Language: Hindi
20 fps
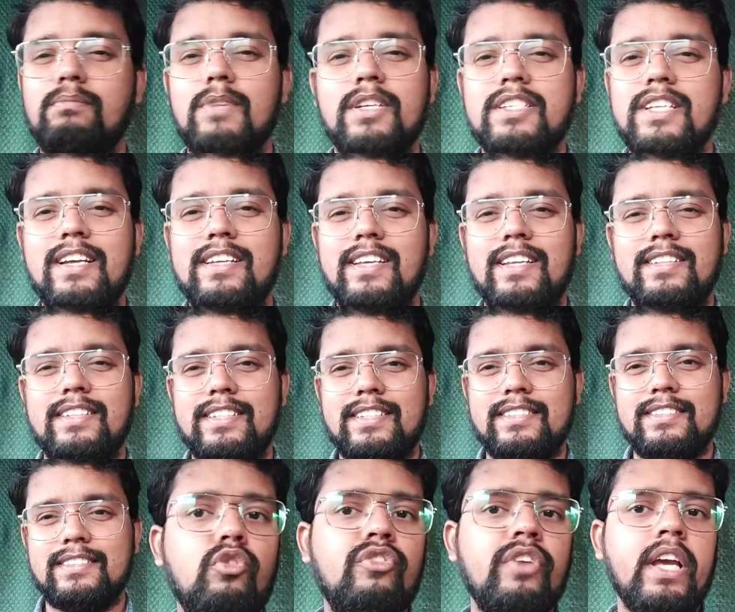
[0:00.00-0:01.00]
मजा आ जाता
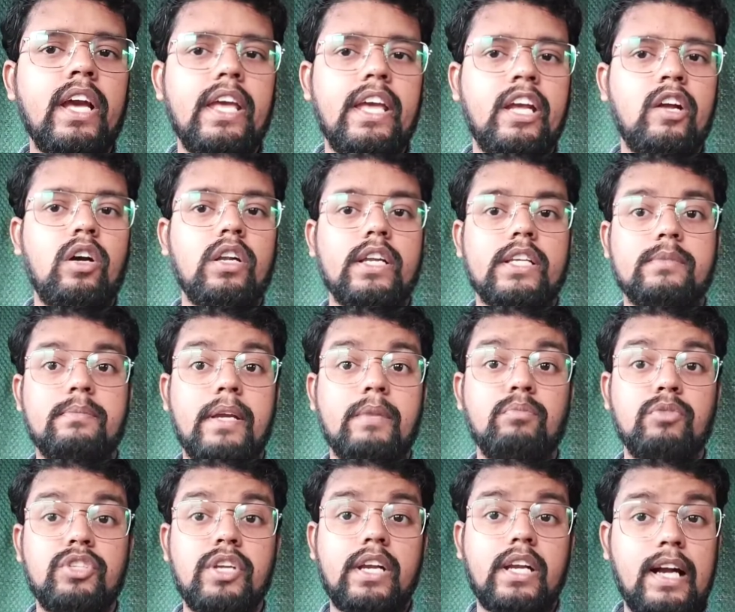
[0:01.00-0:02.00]
है मूवी का एक और
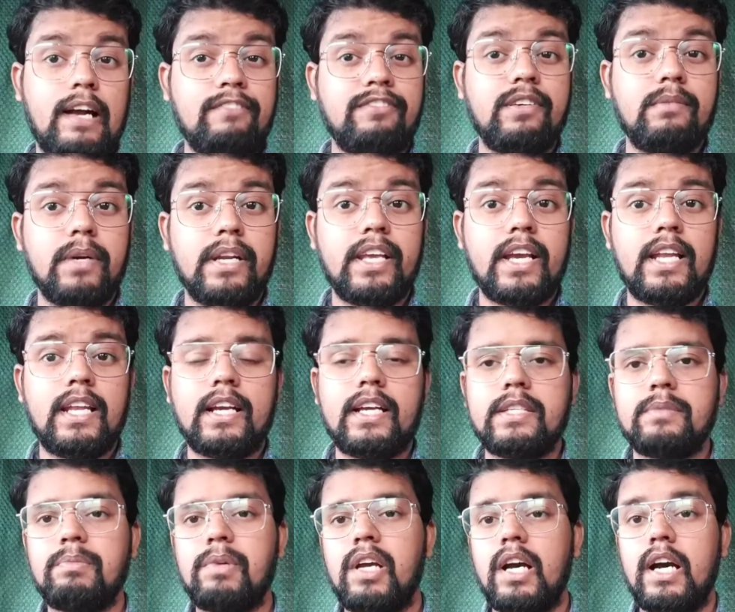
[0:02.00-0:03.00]
एक्सपेक्ट मुझे काफी बढ़िया लगा
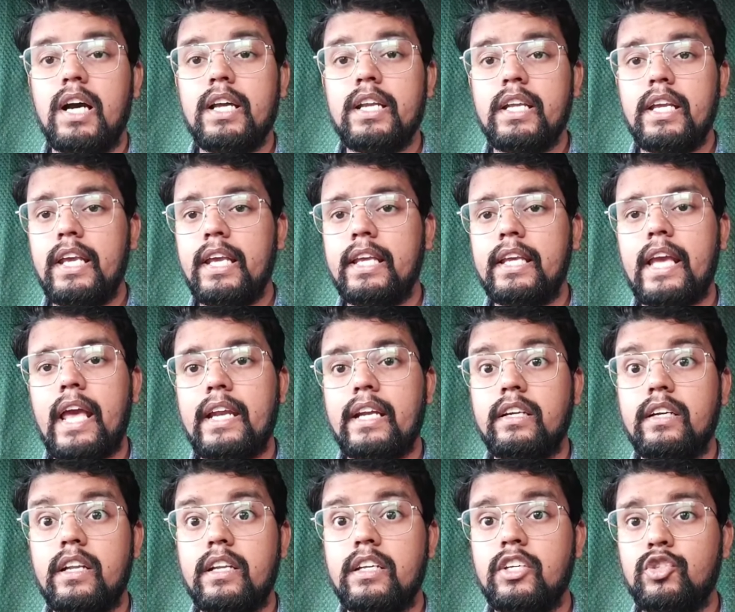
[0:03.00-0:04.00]
इसमें हर एक
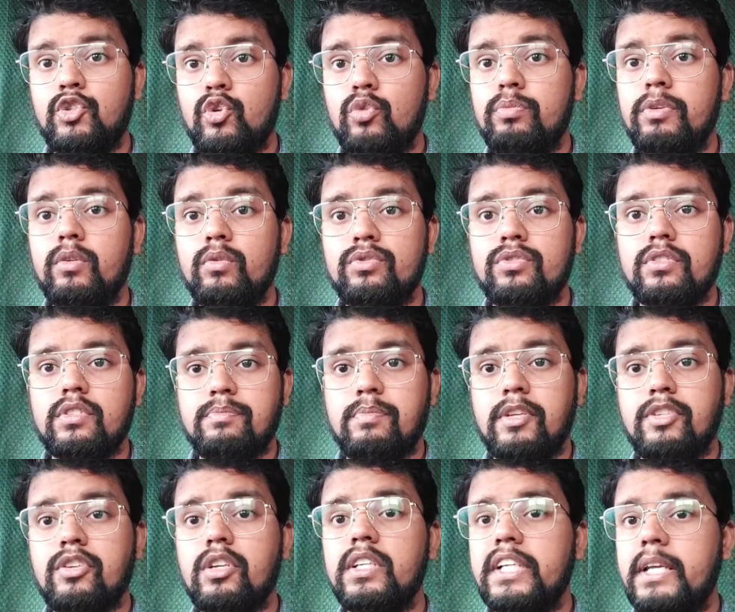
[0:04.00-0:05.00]
कैरेक्टर की जो भी उस
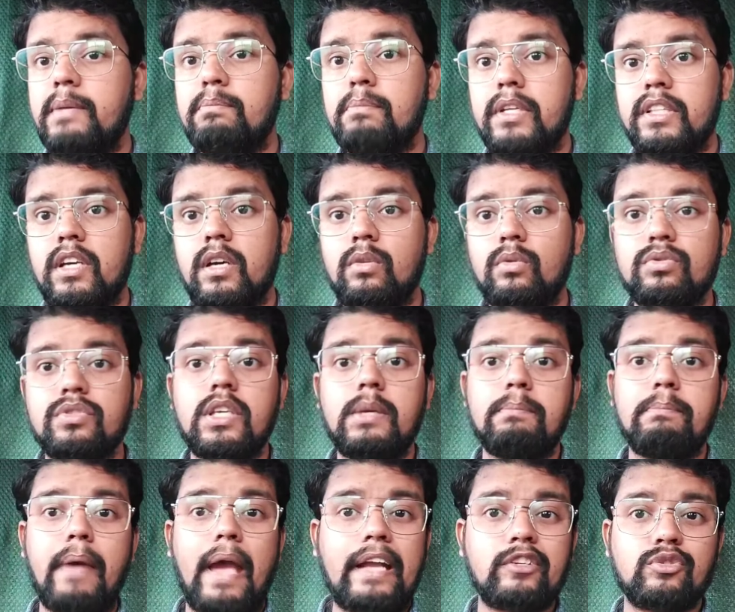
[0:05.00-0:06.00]
स्पेशल टीम में था
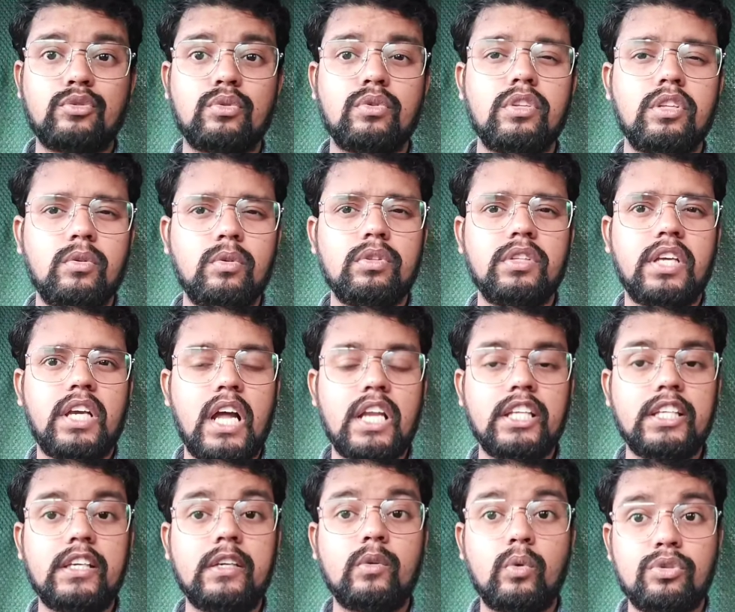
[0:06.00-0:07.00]
उसकी बैक स्टोरी को
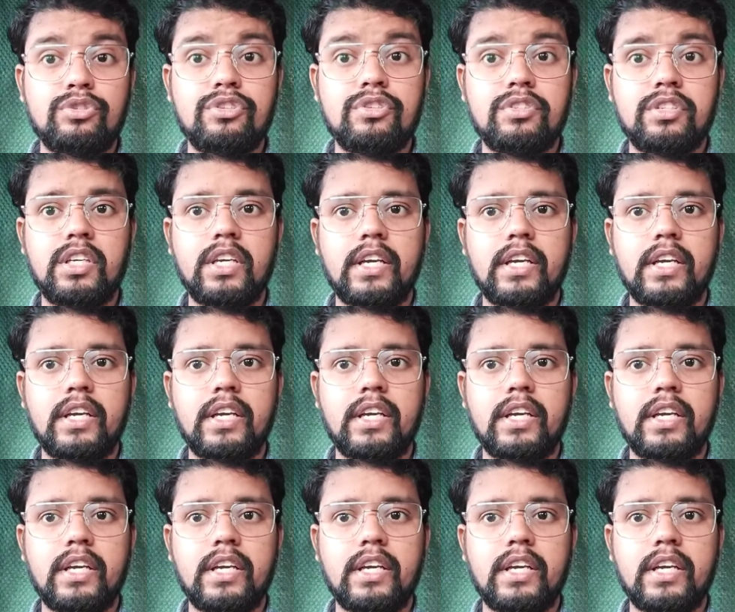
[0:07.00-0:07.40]
दिखाने की कोशिश